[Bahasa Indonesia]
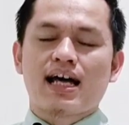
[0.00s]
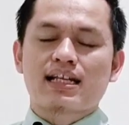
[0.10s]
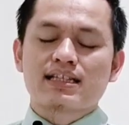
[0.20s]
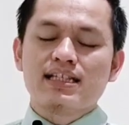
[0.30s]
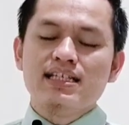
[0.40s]

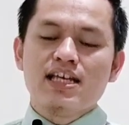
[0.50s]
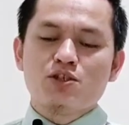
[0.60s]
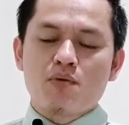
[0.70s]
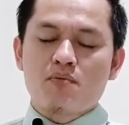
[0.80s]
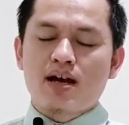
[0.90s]
Artinya
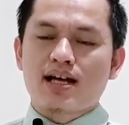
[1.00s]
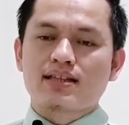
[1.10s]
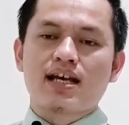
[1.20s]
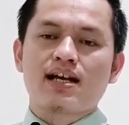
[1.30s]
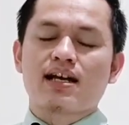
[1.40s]
Yesus
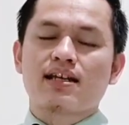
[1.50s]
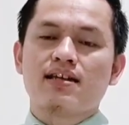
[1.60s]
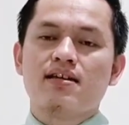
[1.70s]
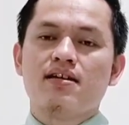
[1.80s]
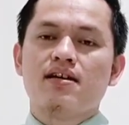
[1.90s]
mengatakan,